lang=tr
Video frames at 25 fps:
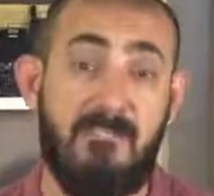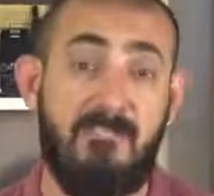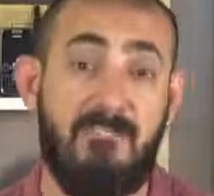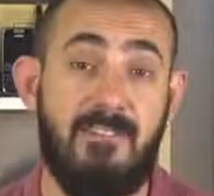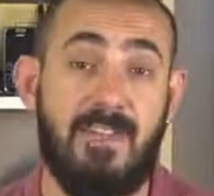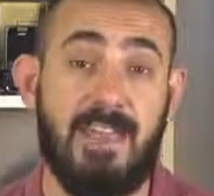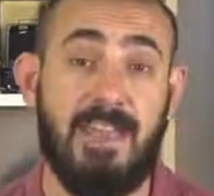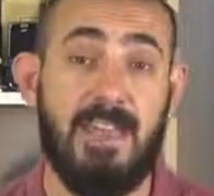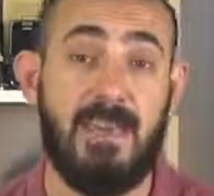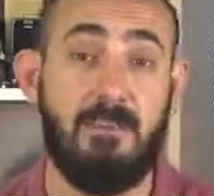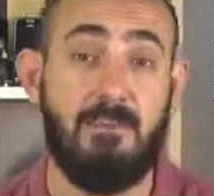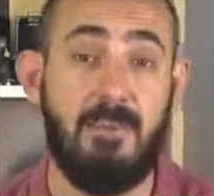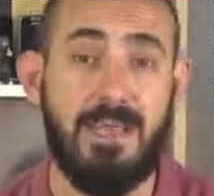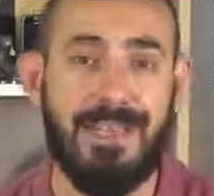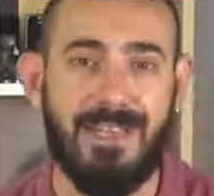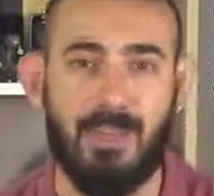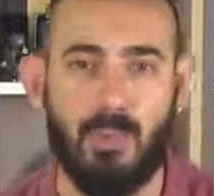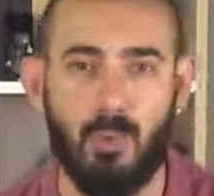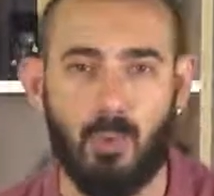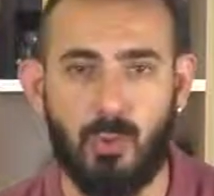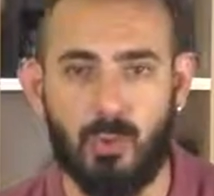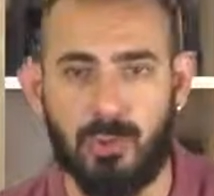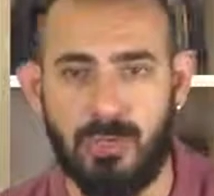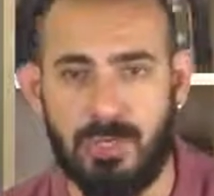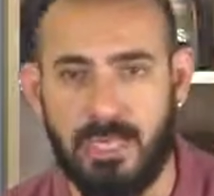
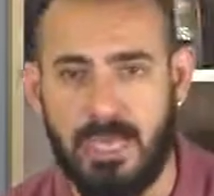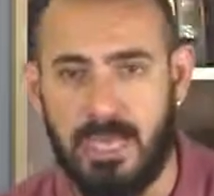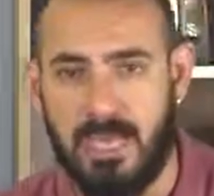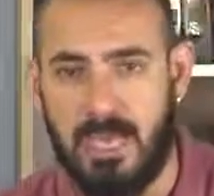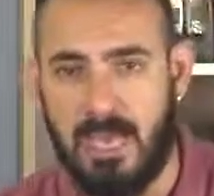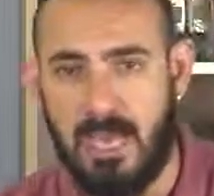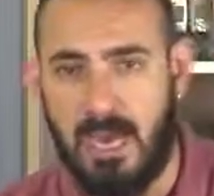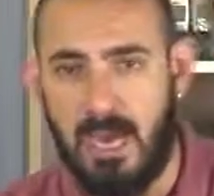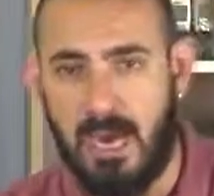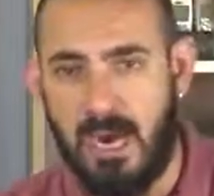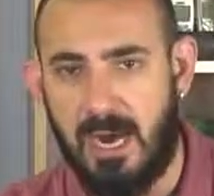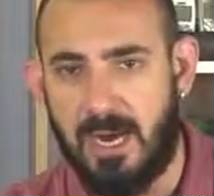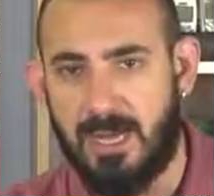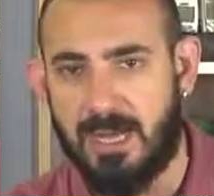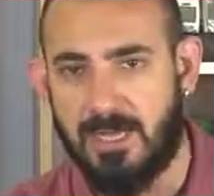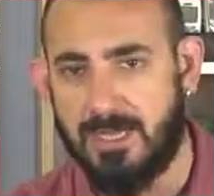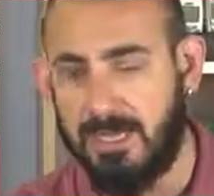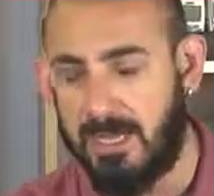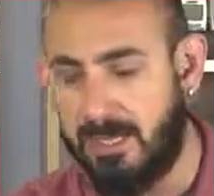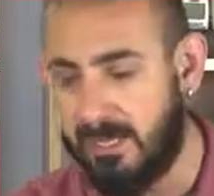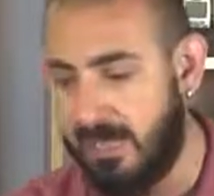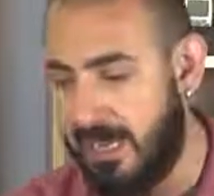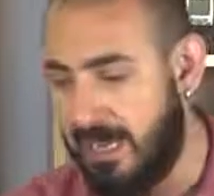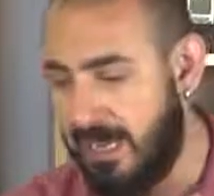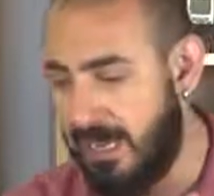verimlilik yönünde
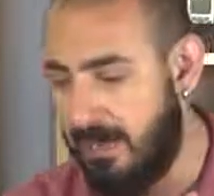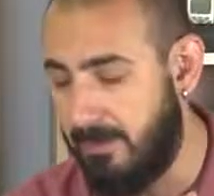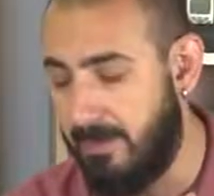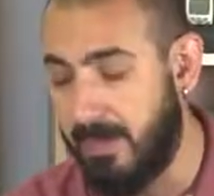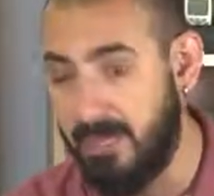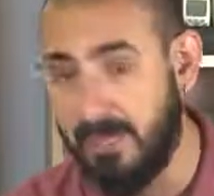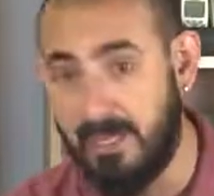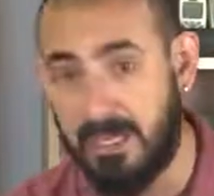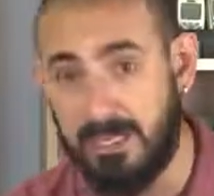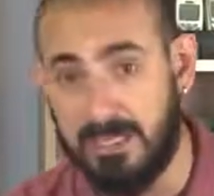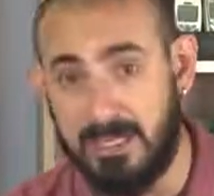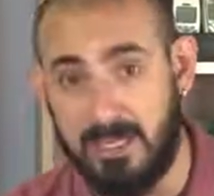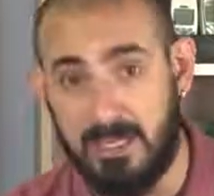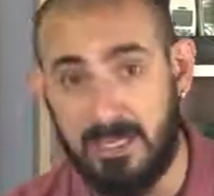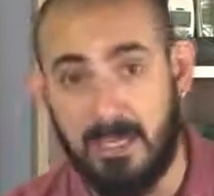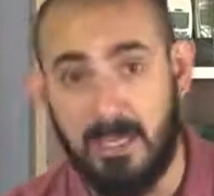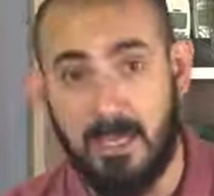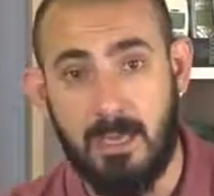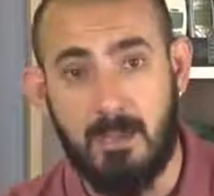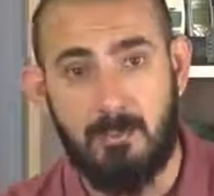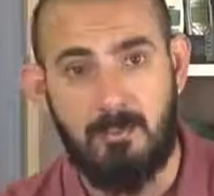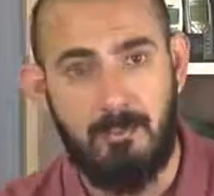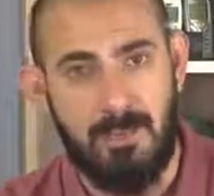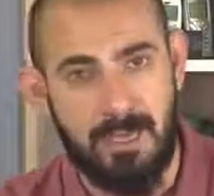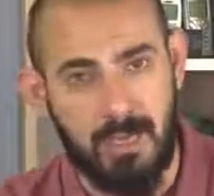aranan elemanlardan
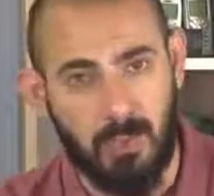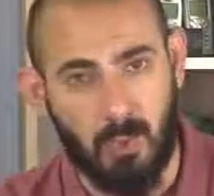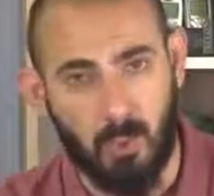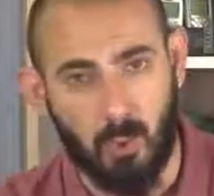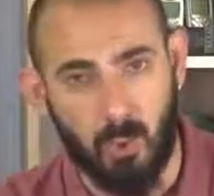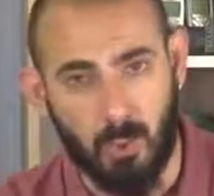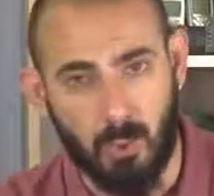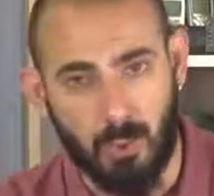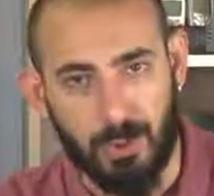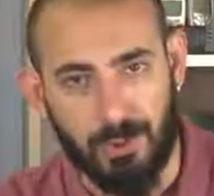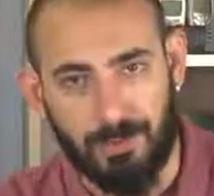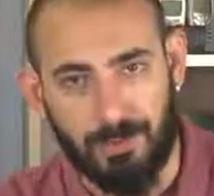biri oluyor.